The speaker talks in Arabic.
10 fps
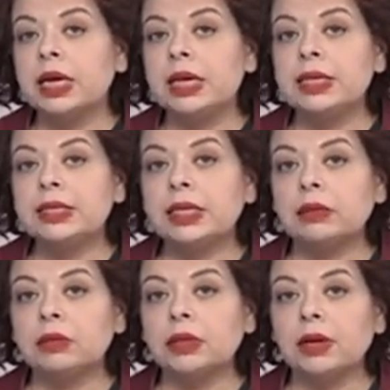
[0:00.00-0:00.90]
خلال
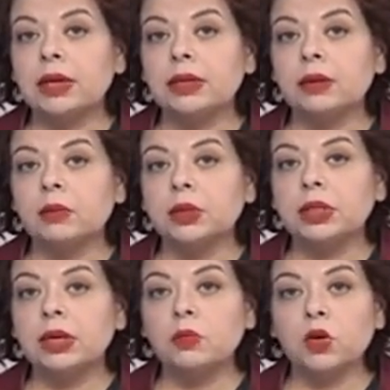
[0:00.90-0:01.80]
السنوات القليلة
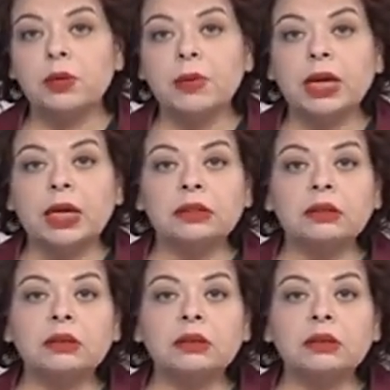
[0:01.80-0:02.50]
الماضية معربا عن